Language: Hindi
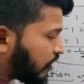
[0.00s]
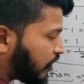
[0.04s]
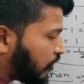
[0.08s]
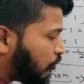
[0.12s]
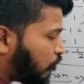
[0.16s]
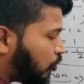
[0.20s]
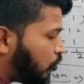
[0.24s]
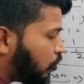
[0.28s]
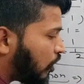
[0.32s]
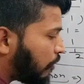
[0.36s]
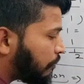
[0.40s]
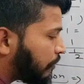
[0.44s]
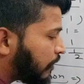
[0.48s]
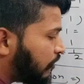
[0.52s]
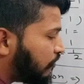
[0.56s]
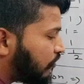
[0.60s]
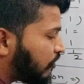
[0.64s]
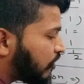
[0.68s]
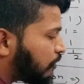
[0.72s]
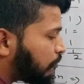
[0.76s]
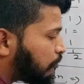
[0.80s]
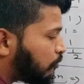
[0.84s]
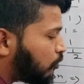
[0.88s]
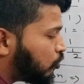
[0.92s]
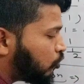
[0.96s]
एल्फा की वैल्यू
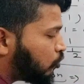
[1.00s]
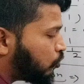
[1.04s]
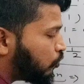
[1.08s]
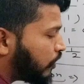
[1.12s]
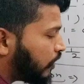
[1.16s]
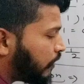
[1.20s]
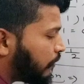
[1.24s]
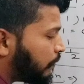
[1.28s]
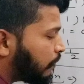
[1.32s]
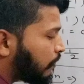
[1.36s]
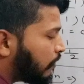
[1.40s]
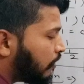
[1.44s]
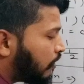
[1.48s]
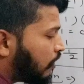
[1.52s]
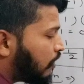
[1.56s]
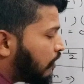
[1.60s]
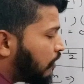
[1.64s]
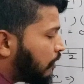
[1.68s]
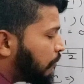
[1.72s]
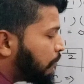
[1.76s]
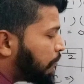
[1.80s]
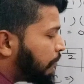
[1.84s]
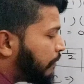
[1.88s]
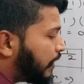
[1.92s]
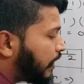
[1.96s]
आपके वन अपॉइंट टू
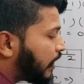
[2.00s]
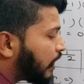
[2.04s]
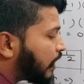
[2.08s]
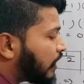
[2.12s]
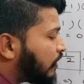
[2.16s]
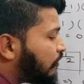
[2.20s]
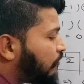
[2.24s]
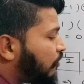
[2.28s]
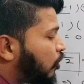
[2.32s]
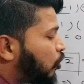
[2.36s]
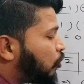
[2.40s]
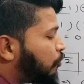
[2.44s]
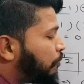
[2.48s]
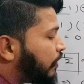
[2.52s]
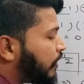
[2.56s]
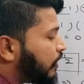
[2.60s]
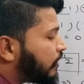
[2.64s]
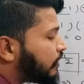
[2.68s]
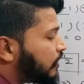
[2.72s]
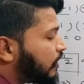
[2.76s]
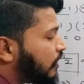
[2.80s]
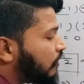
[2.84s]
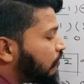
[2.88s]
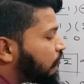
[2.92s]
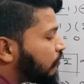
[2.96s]
है बीटा की वैल्यू
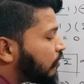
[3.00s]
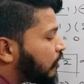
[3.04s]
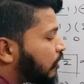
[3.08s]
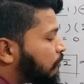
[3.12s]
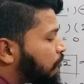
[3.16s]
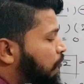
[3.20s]
भी कितनी है